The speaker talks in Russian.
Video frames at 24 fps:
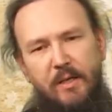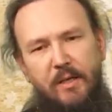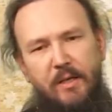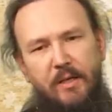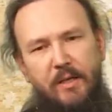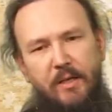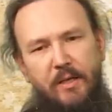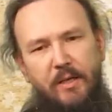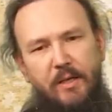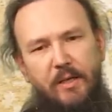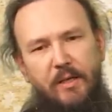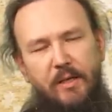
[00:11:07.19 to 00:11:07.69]

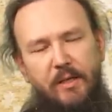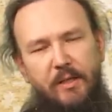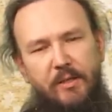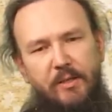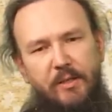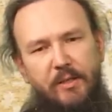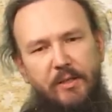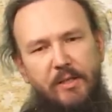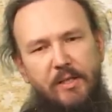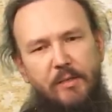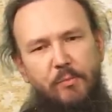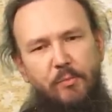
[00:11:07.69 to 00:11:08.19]
И
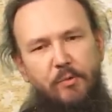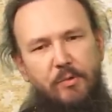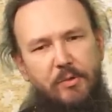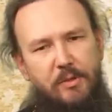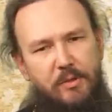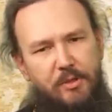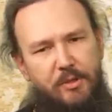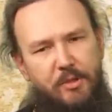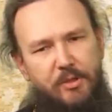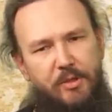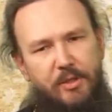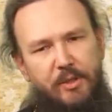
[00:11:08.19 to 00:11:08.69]
хотелось бы
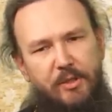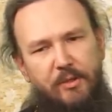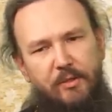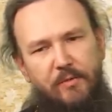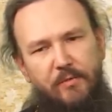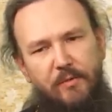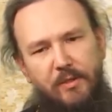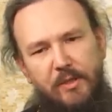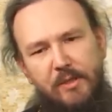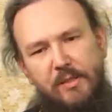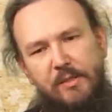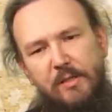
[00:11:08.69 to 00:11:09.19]
услышать от
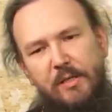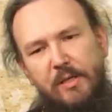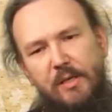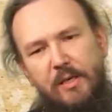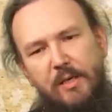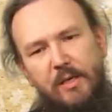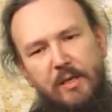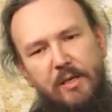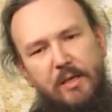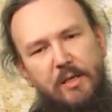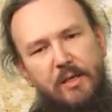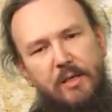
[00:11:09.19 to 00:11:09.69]
вас
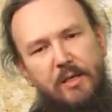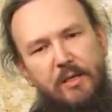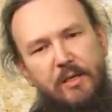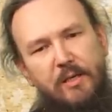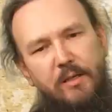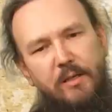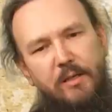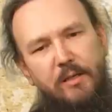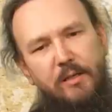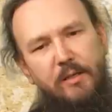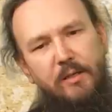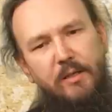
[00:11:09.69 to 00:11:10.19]

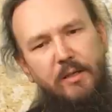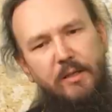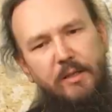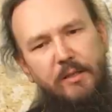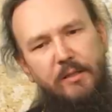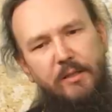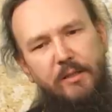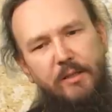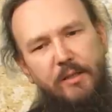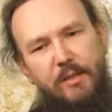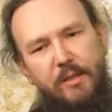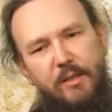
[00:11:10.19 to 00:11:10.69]

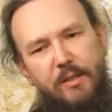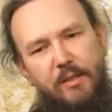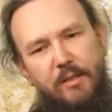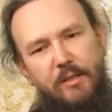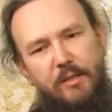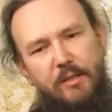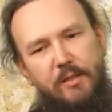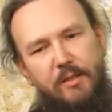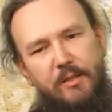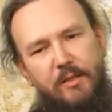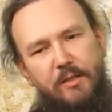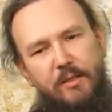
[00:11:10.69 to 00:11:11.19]
краткое
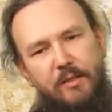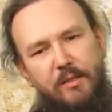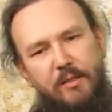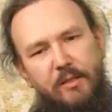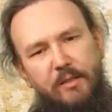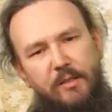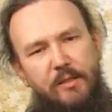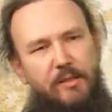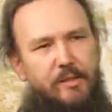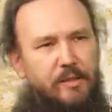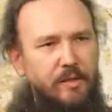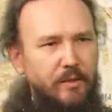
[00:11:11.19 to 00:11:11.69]

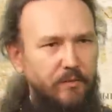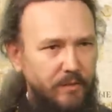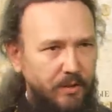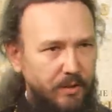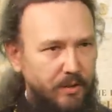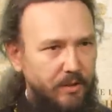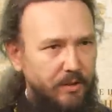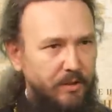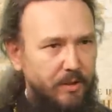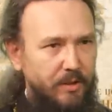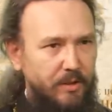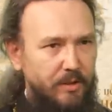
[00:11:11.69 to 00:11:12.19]

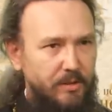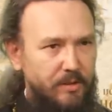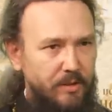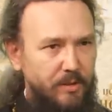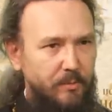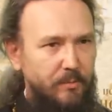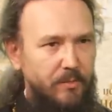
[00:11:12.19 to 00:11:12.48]
наставление тем